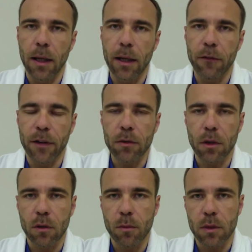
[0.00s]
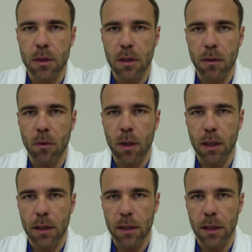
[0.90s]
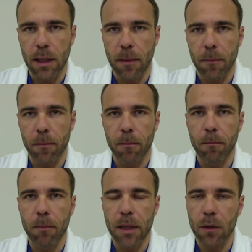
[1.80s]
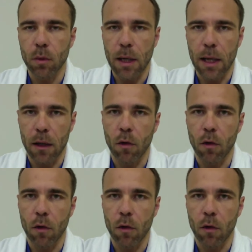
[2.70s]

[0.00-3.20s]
Il fatto che noi posizioniamo un catetere peridurale,